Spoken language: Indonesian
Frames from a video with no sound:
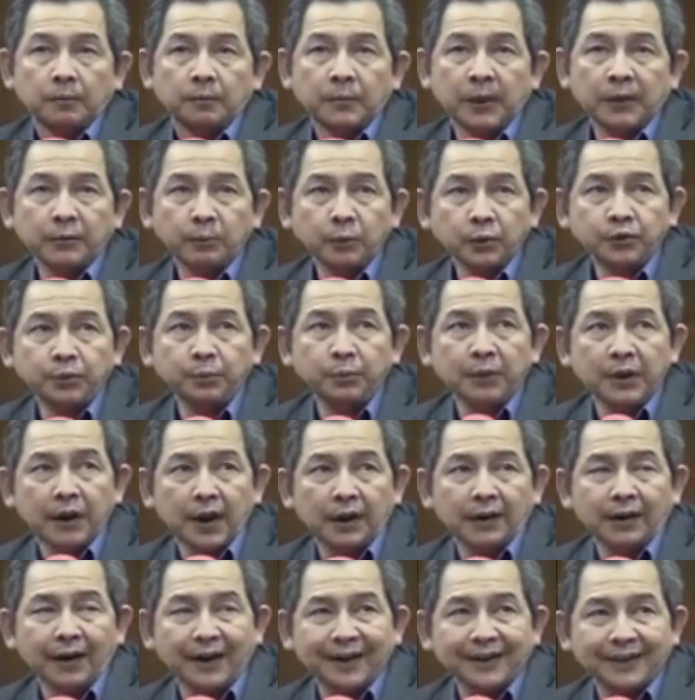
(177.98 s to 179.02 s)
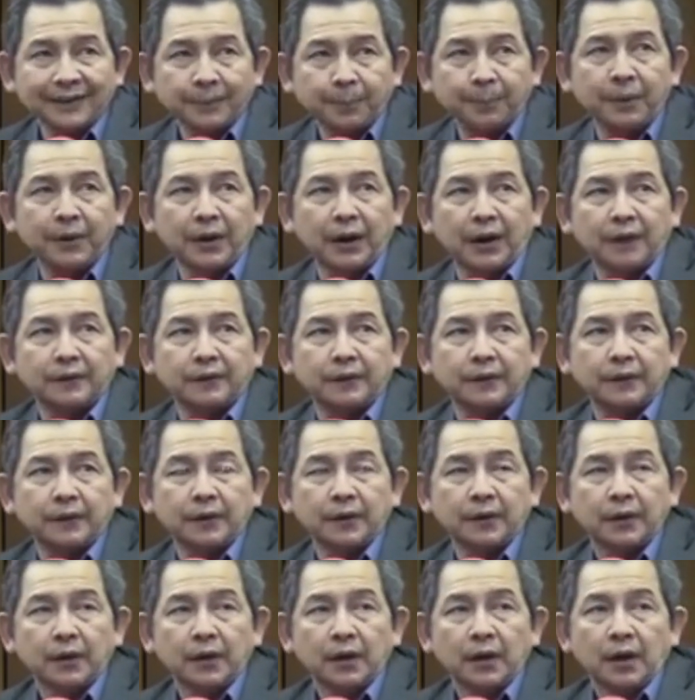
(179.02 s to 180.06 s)
Mazmur 9 ayat
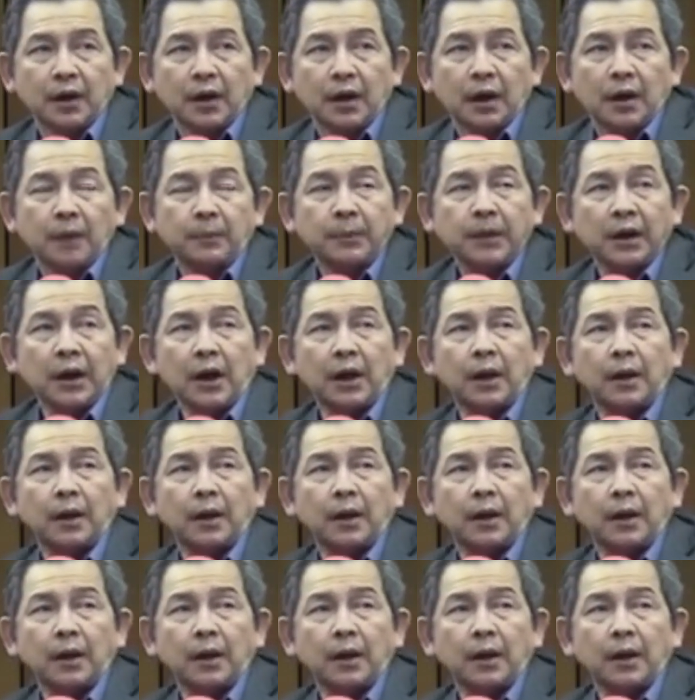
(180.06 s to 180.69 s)
11